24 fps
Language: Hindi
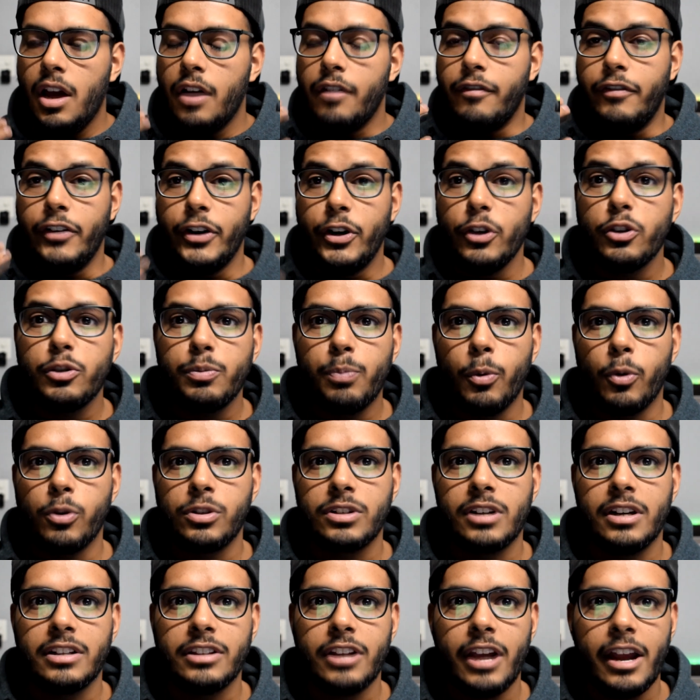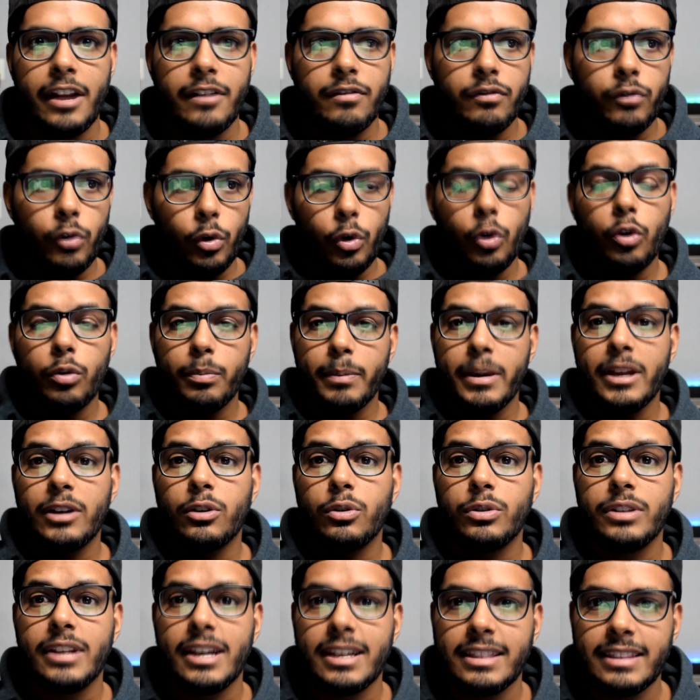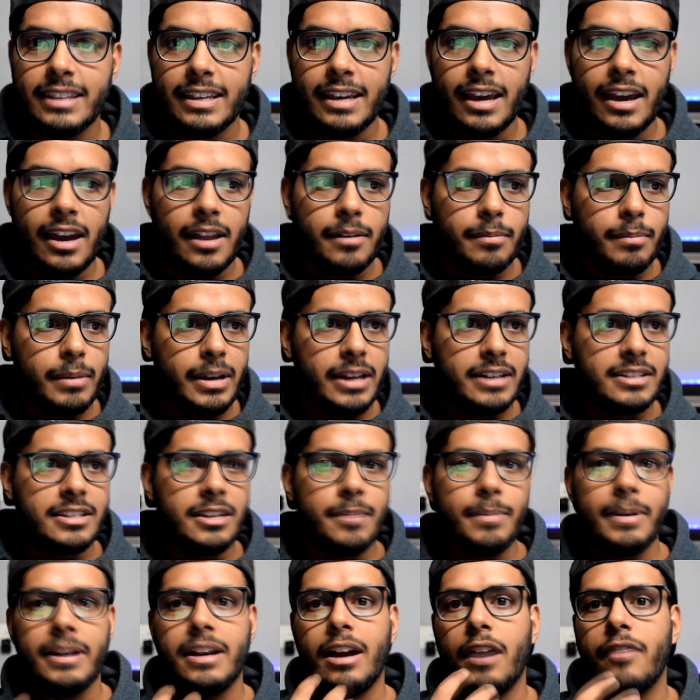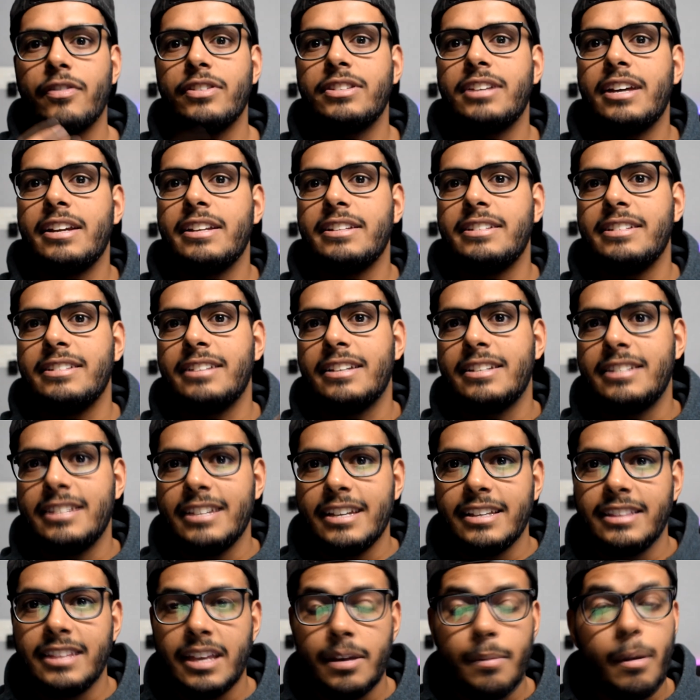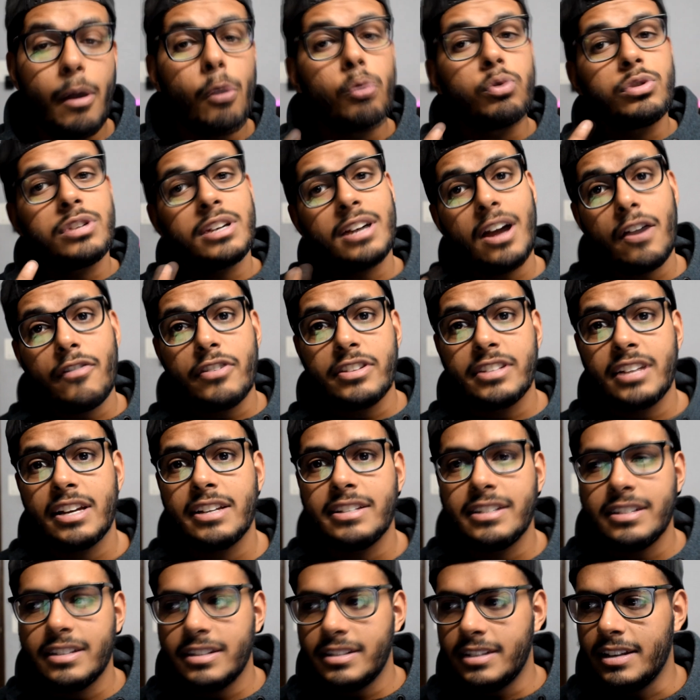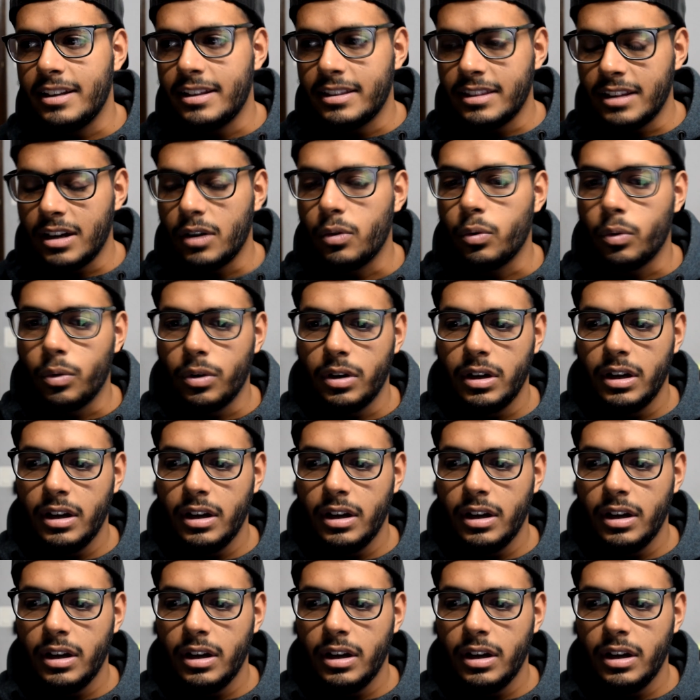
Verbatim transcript: वीडियोस पोस्ट करता है एंड वो लोग मेरे को देखते हैं एंड मेरे से भी काफ़ी सारी चीज़ें सीखते हैं मैं उनसे काफ़ी सारी चीज़ें सीखता हूँ